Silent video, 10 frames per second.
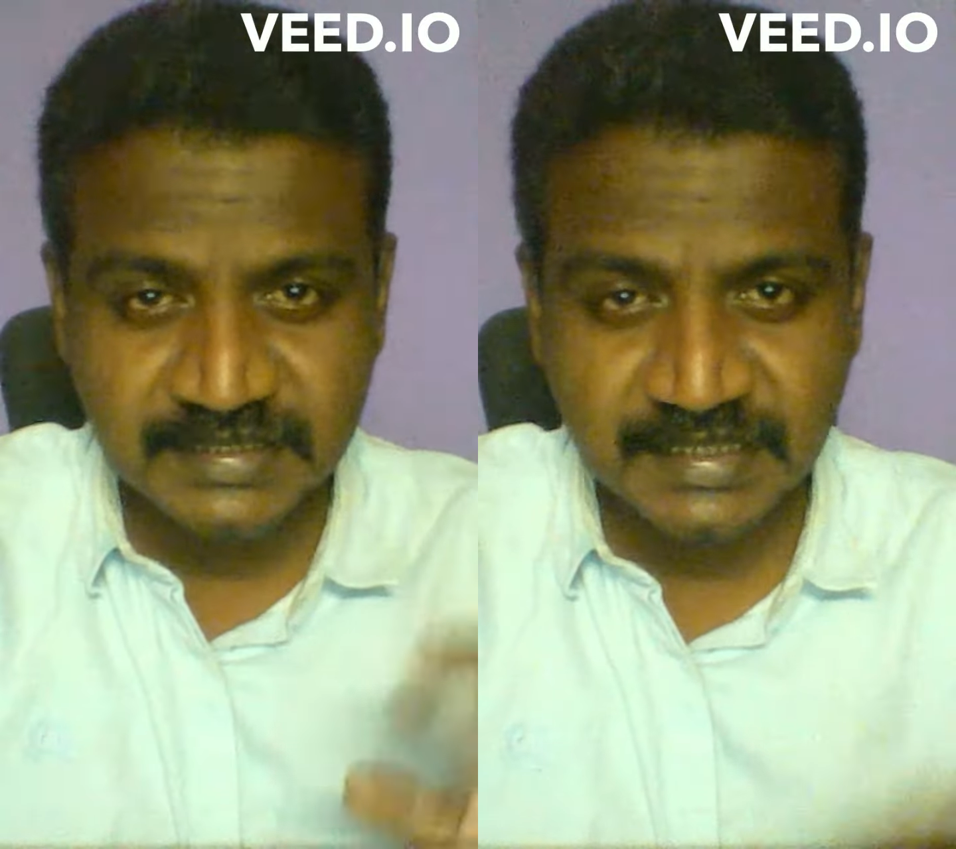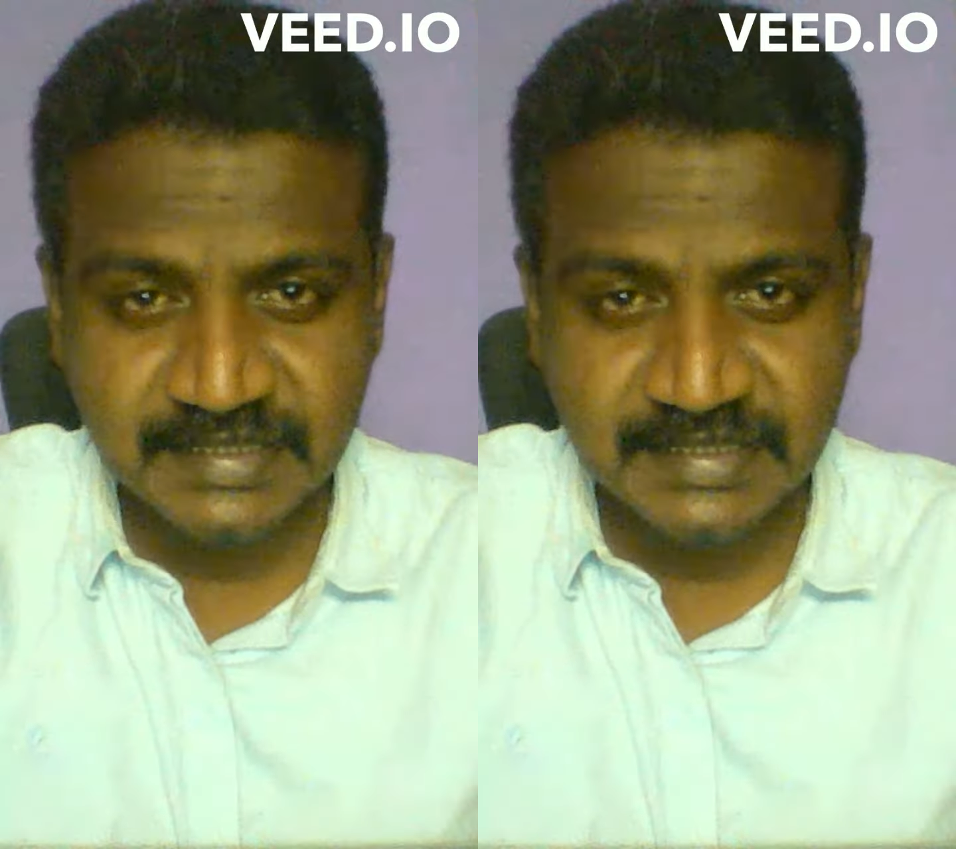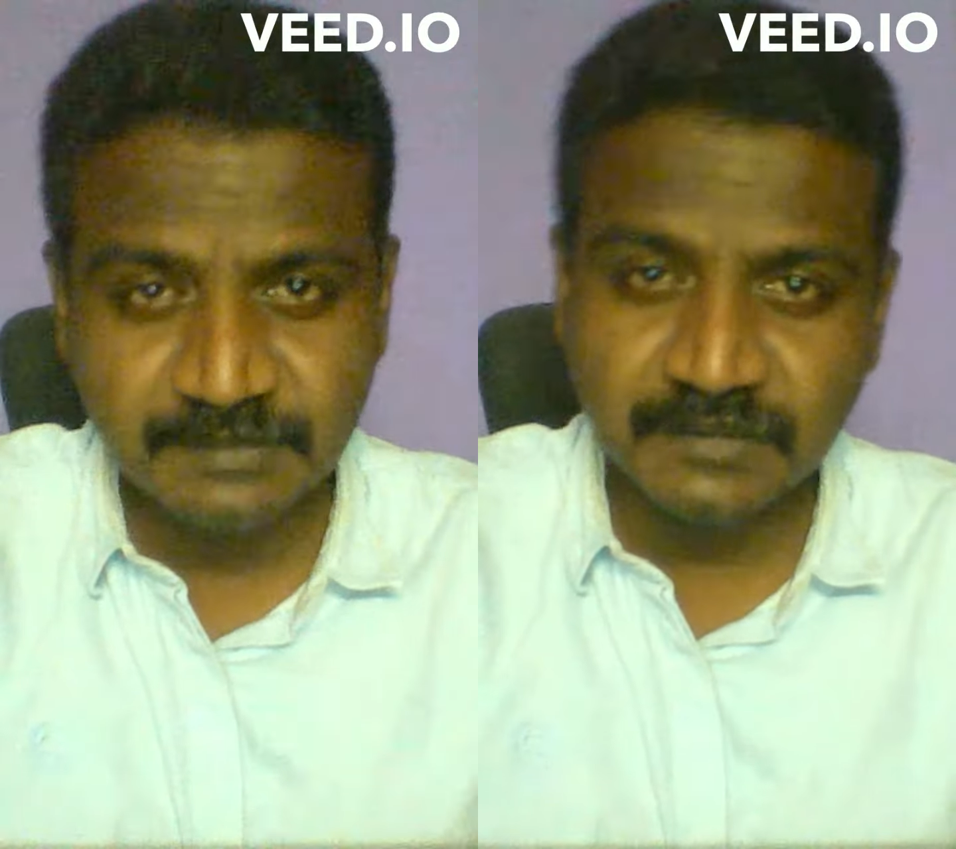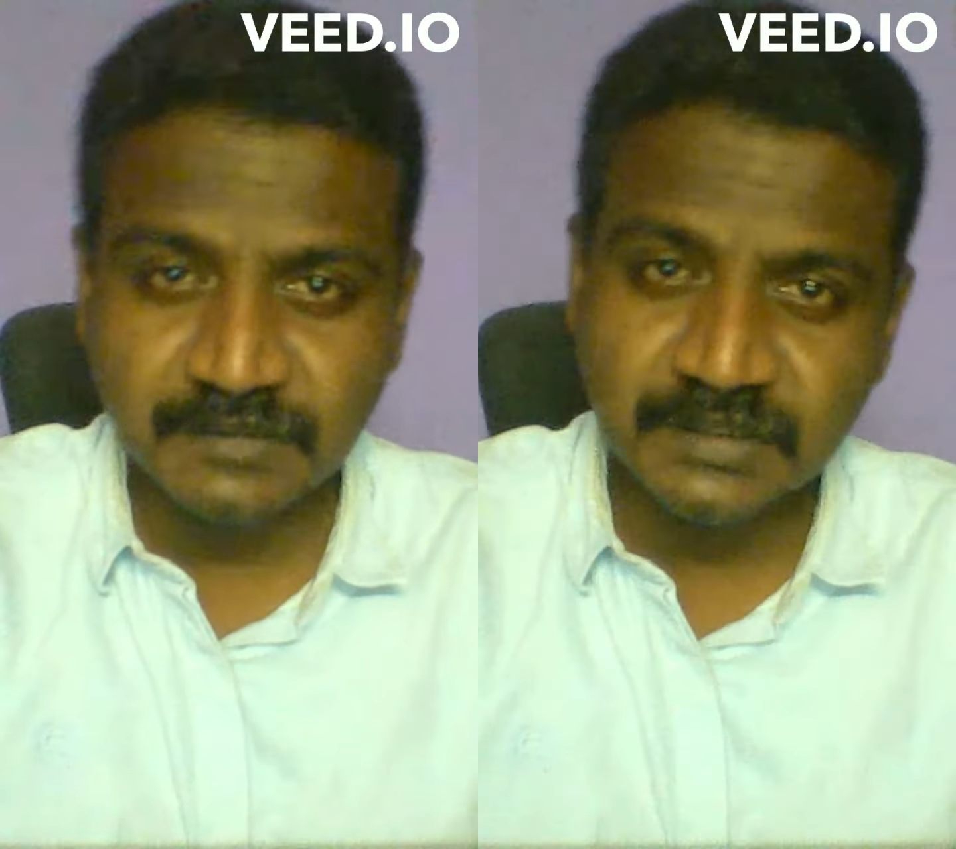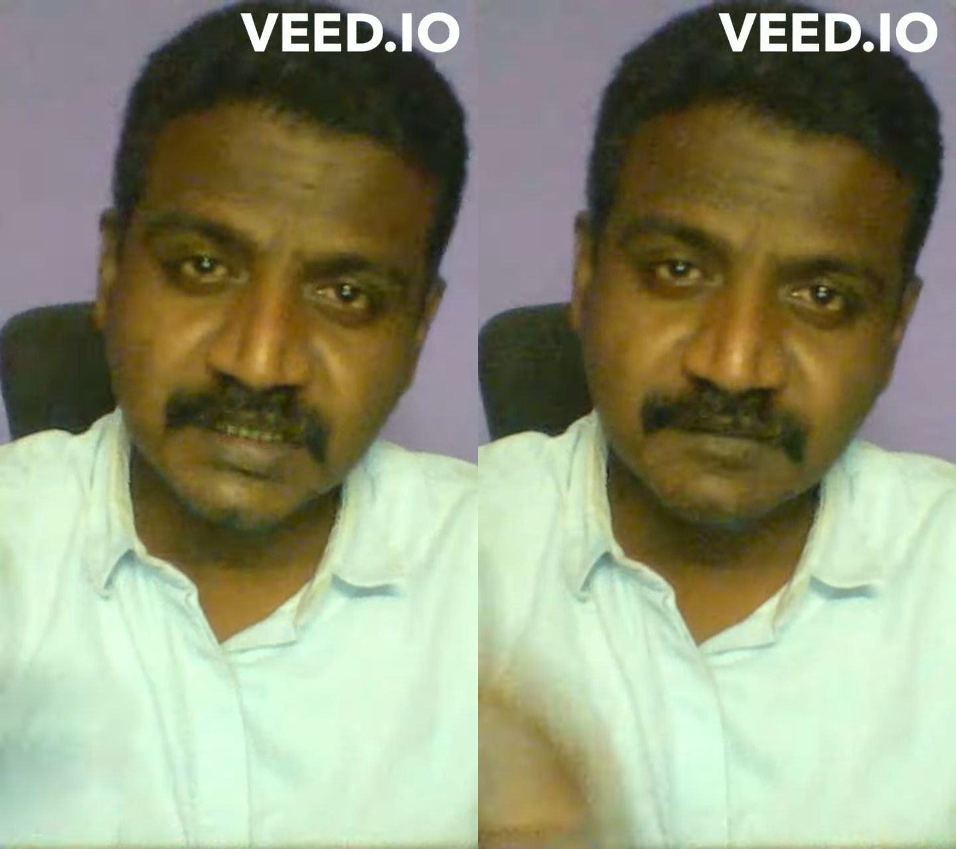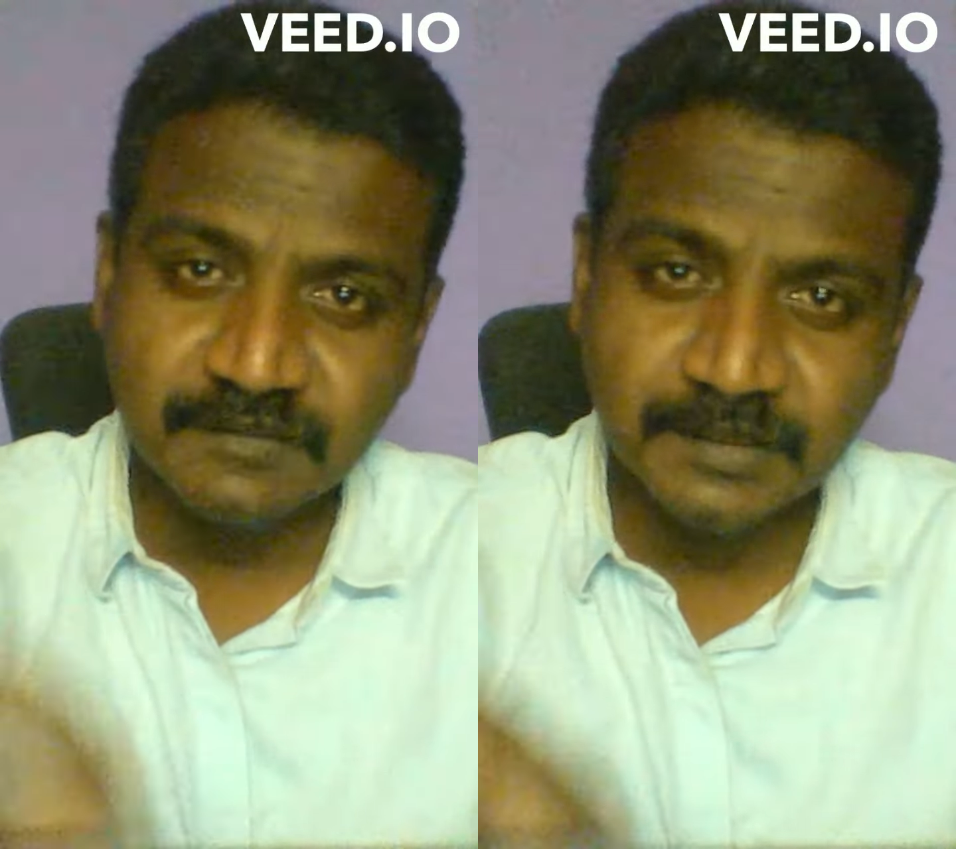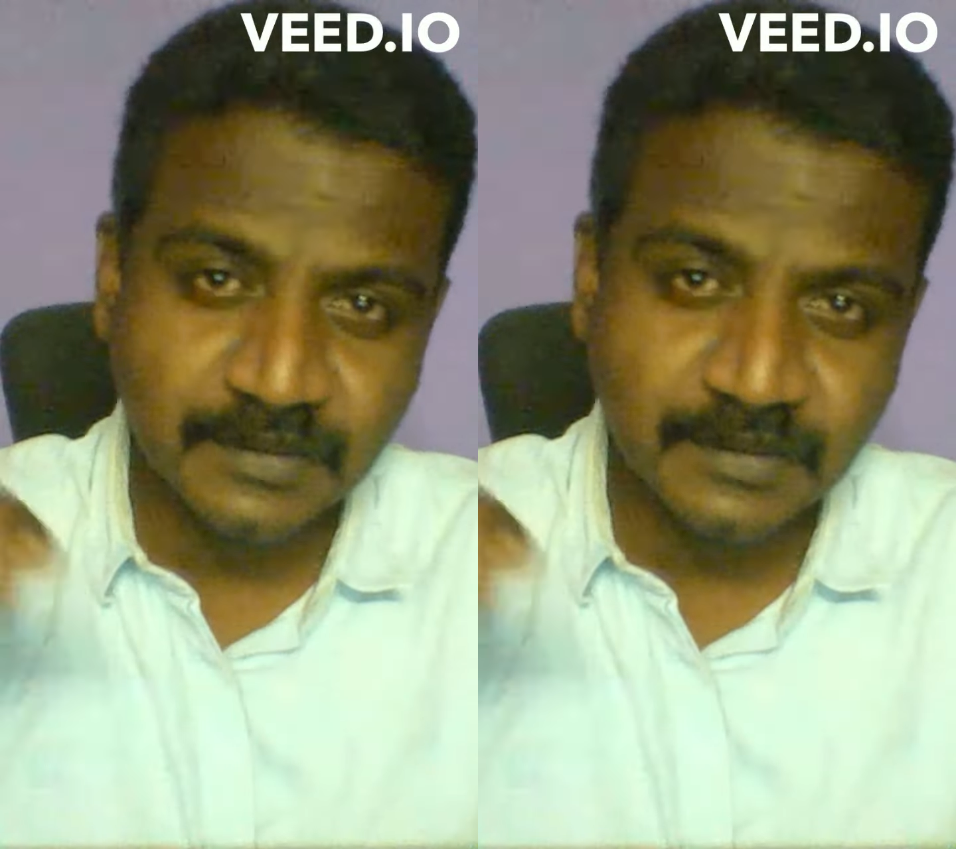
எக்ஸாம்பிள் வந்துட்டு இவர் இப்போ